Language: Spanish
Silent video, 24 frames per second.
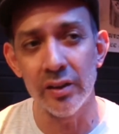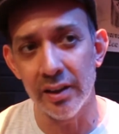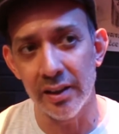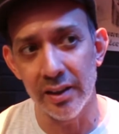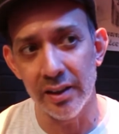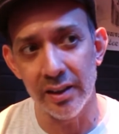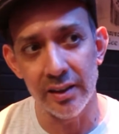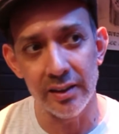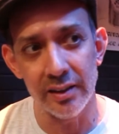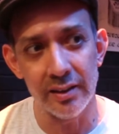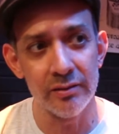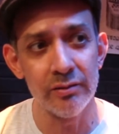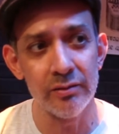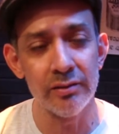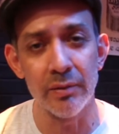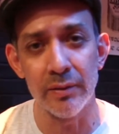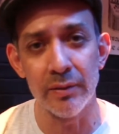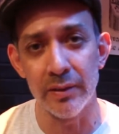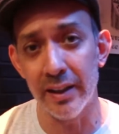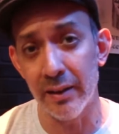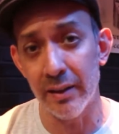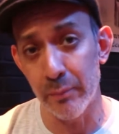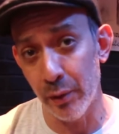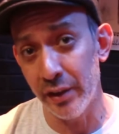De un
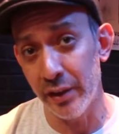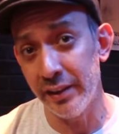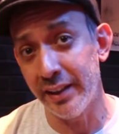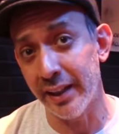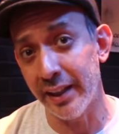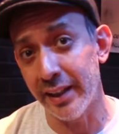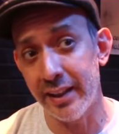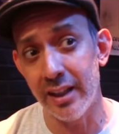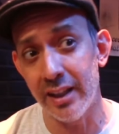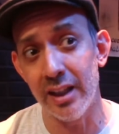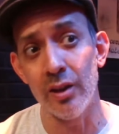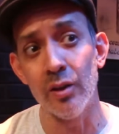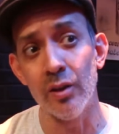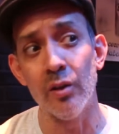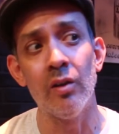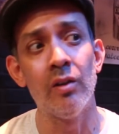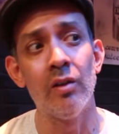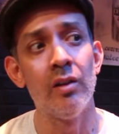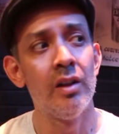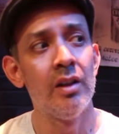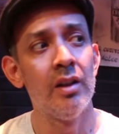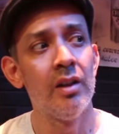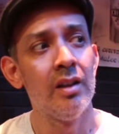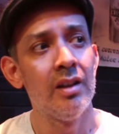buen tejido
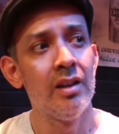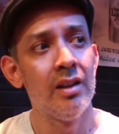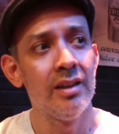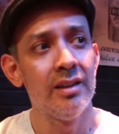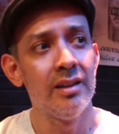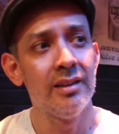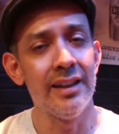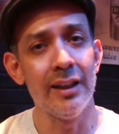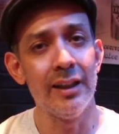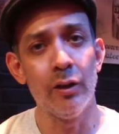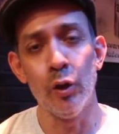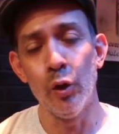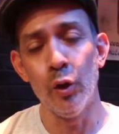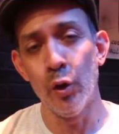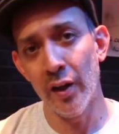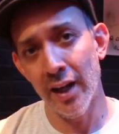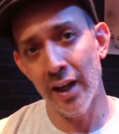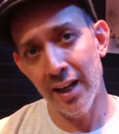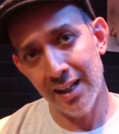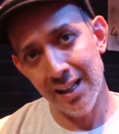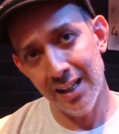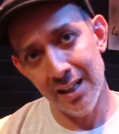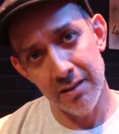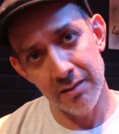de
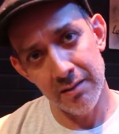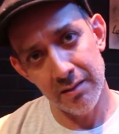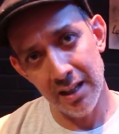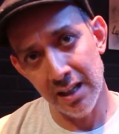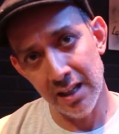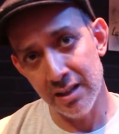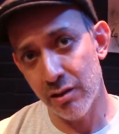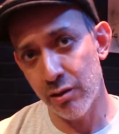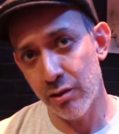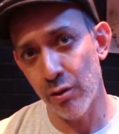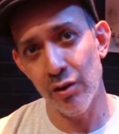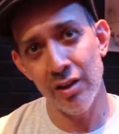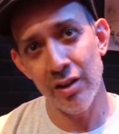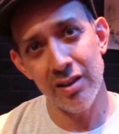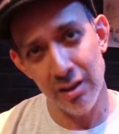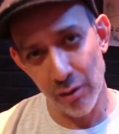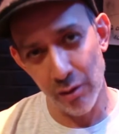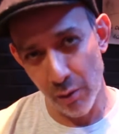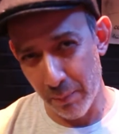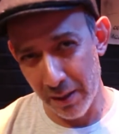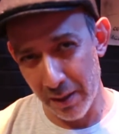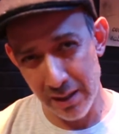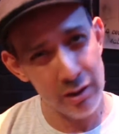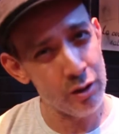colocar las canciones
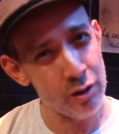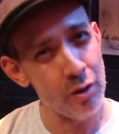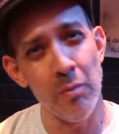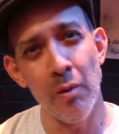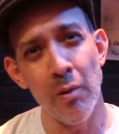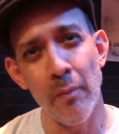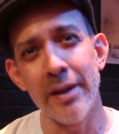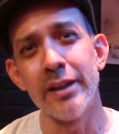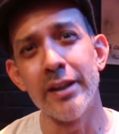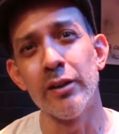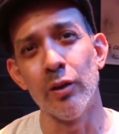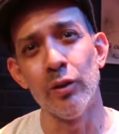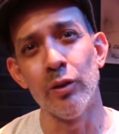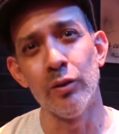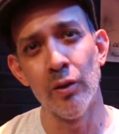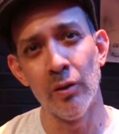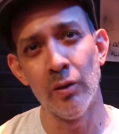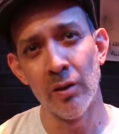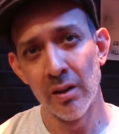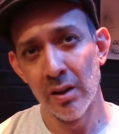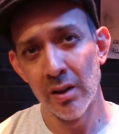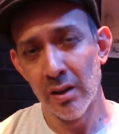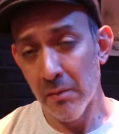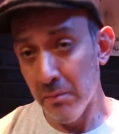en los precisos momentos,
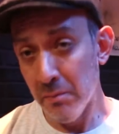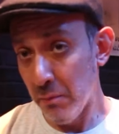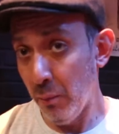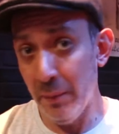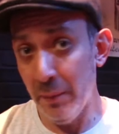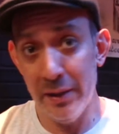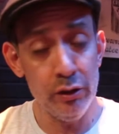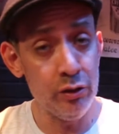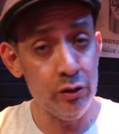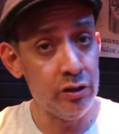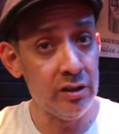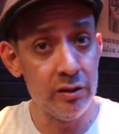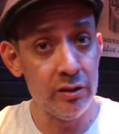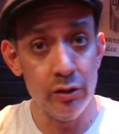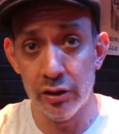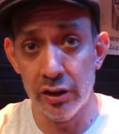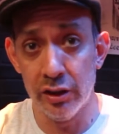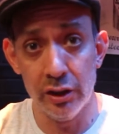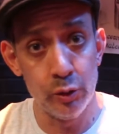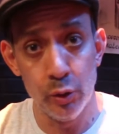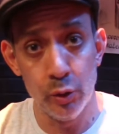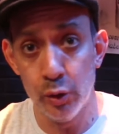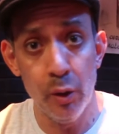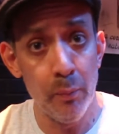¿no? Momentos en
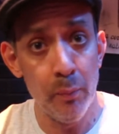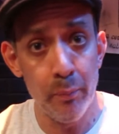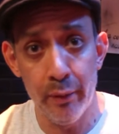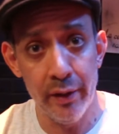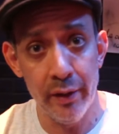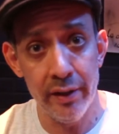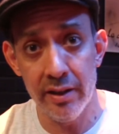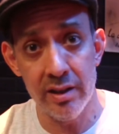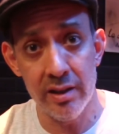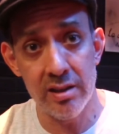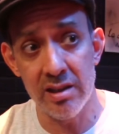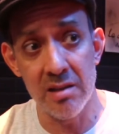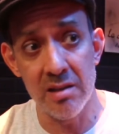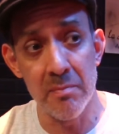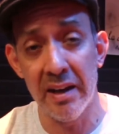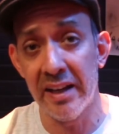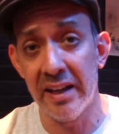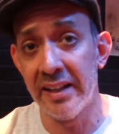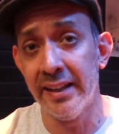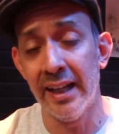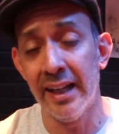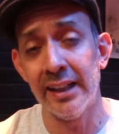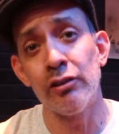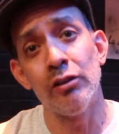donde tú no puedes
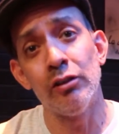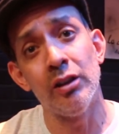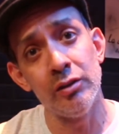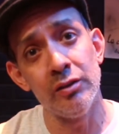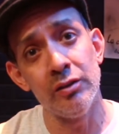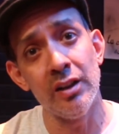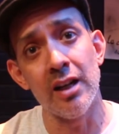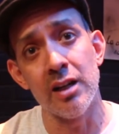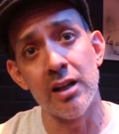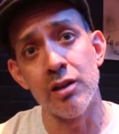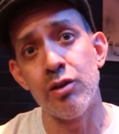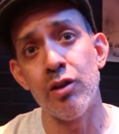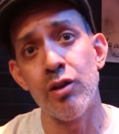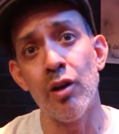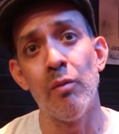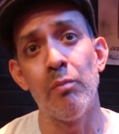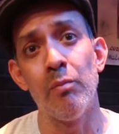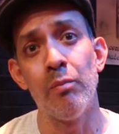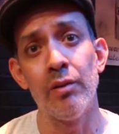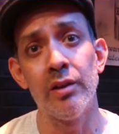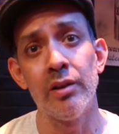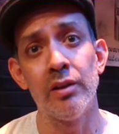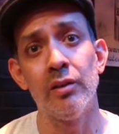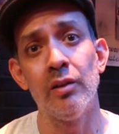imaginártelo, hay una
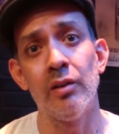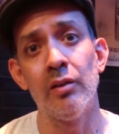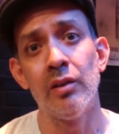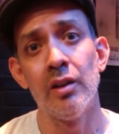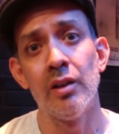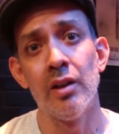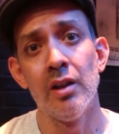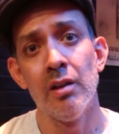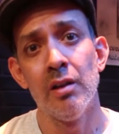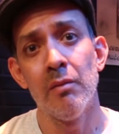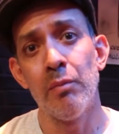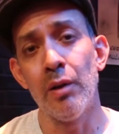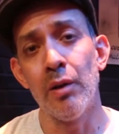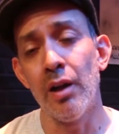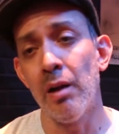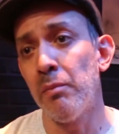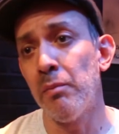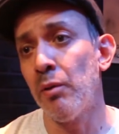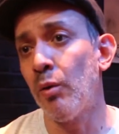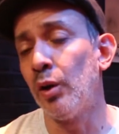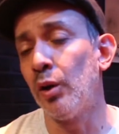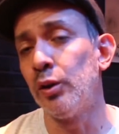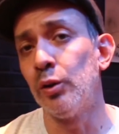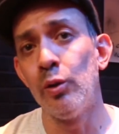canción, pues, ¿no? Por
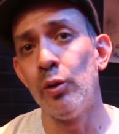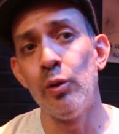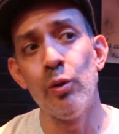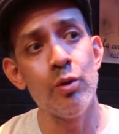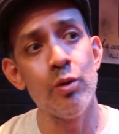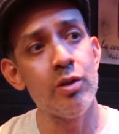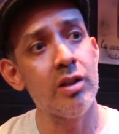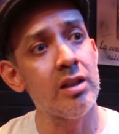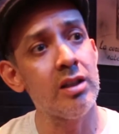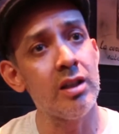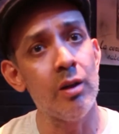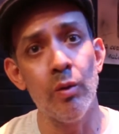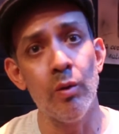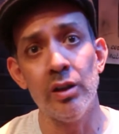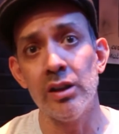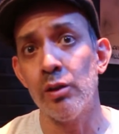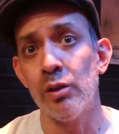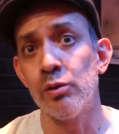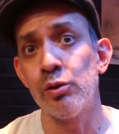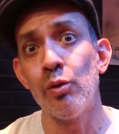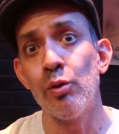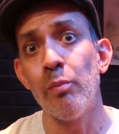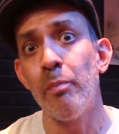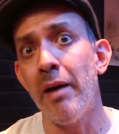ejemplo, cuando Lucha se encuentra
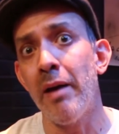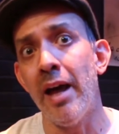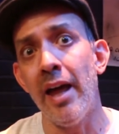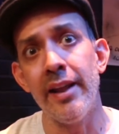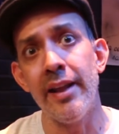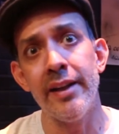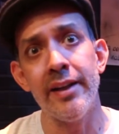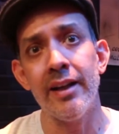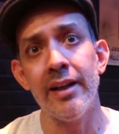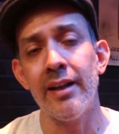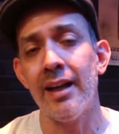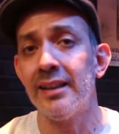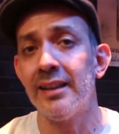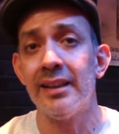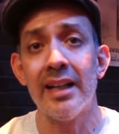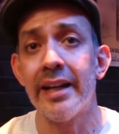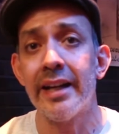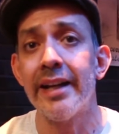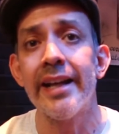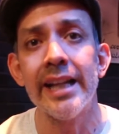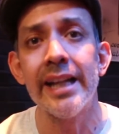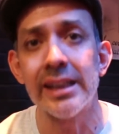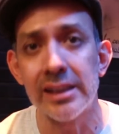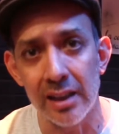con su padre, canta
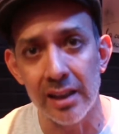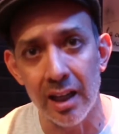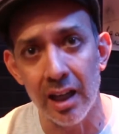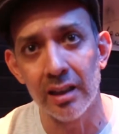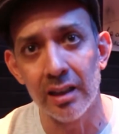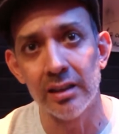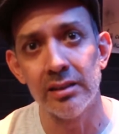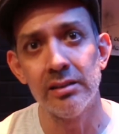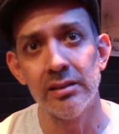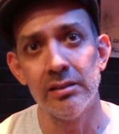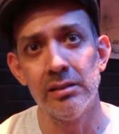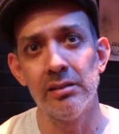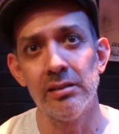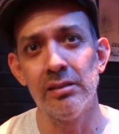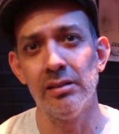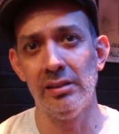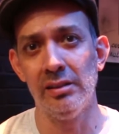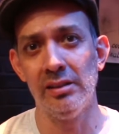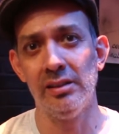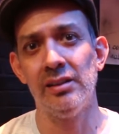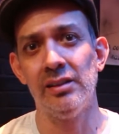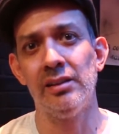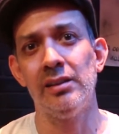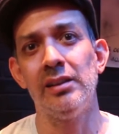Regresa.
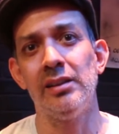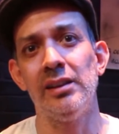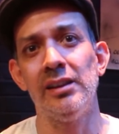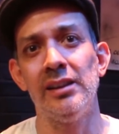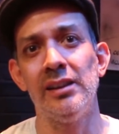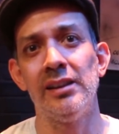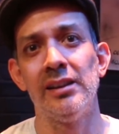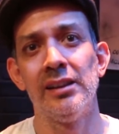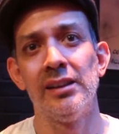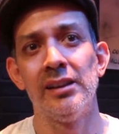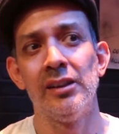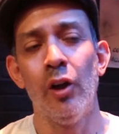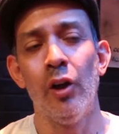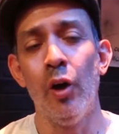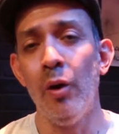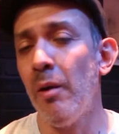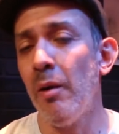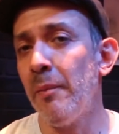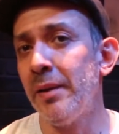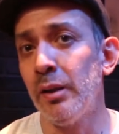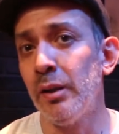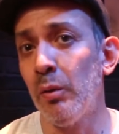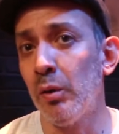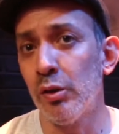Entonces, este,
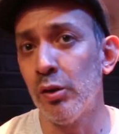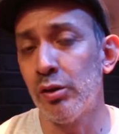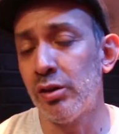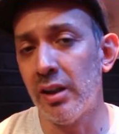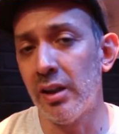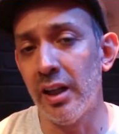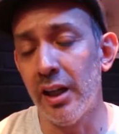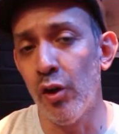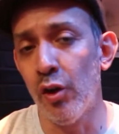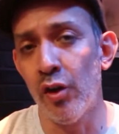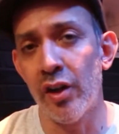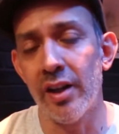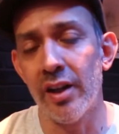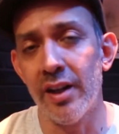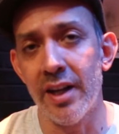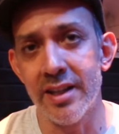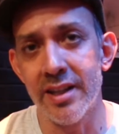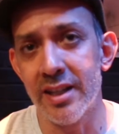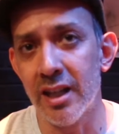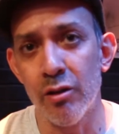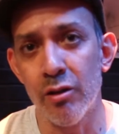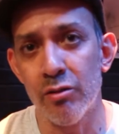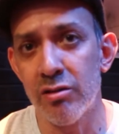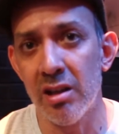obviamente cuando se creó
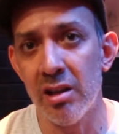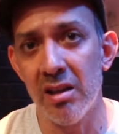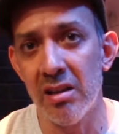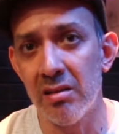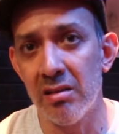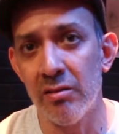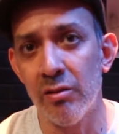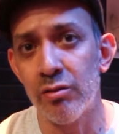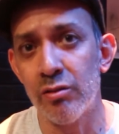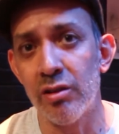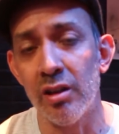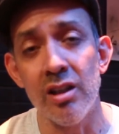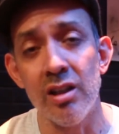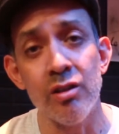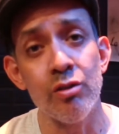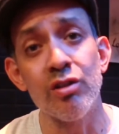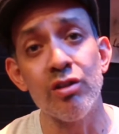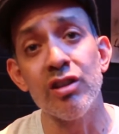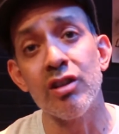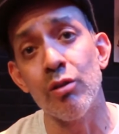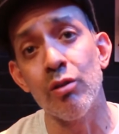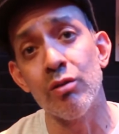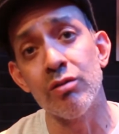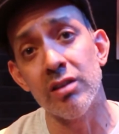Regresa no se, no se hizo
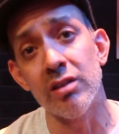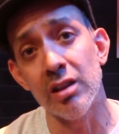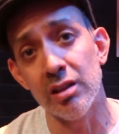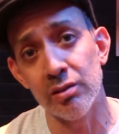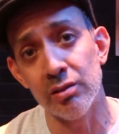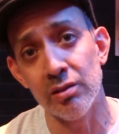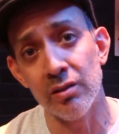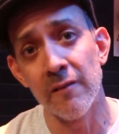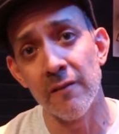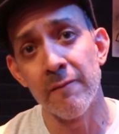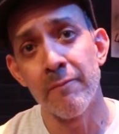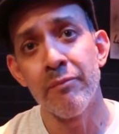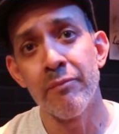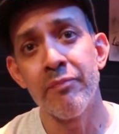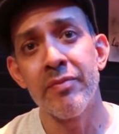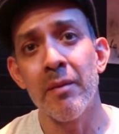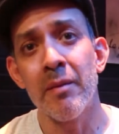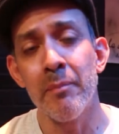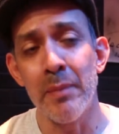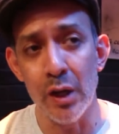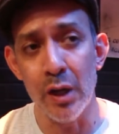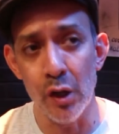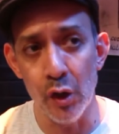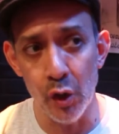en ese contexto,
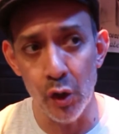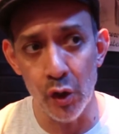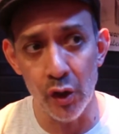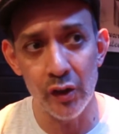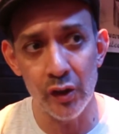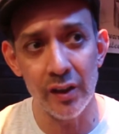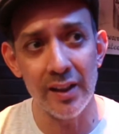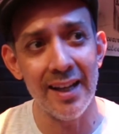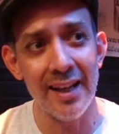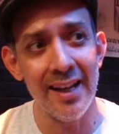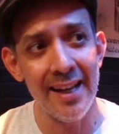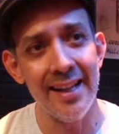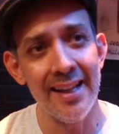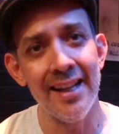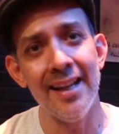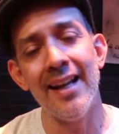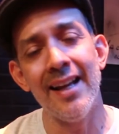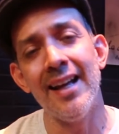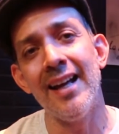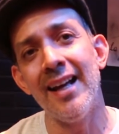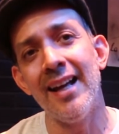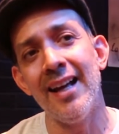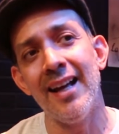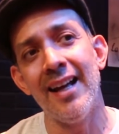pero
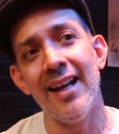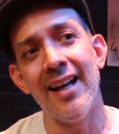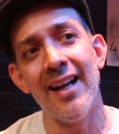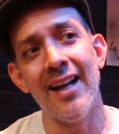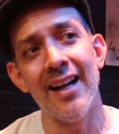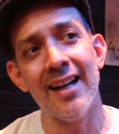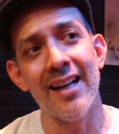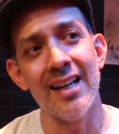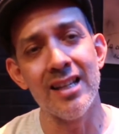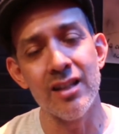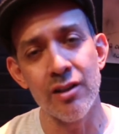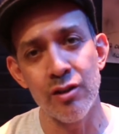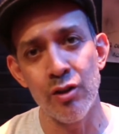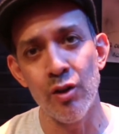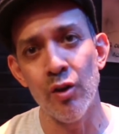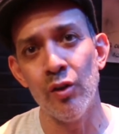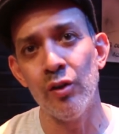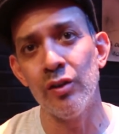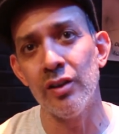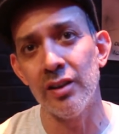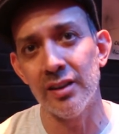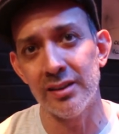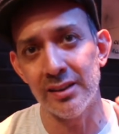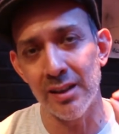cada
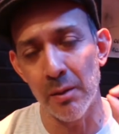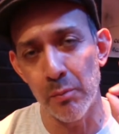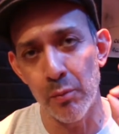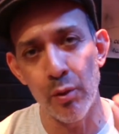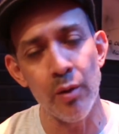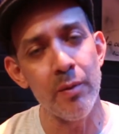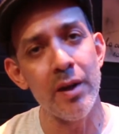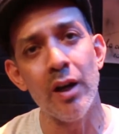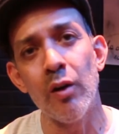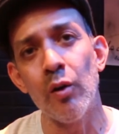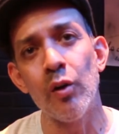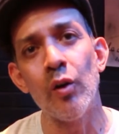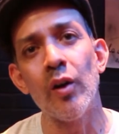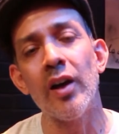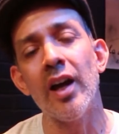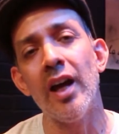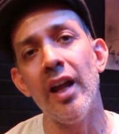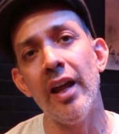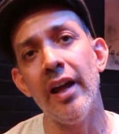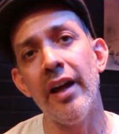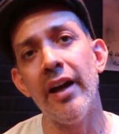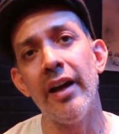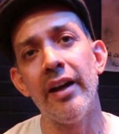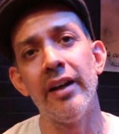canción está muy bien
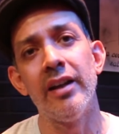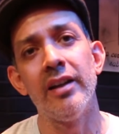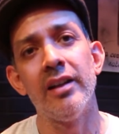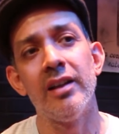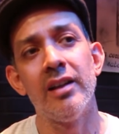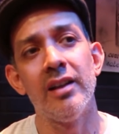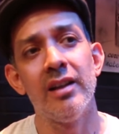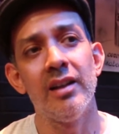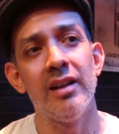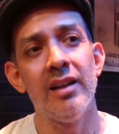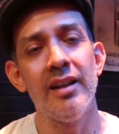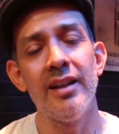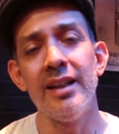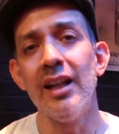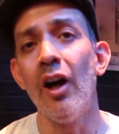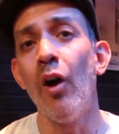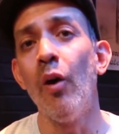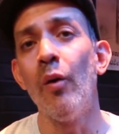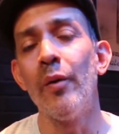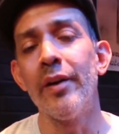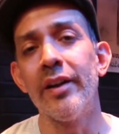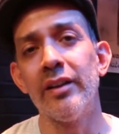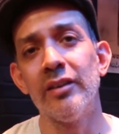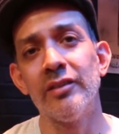colocada en la
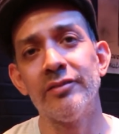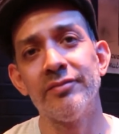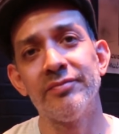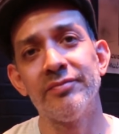obra.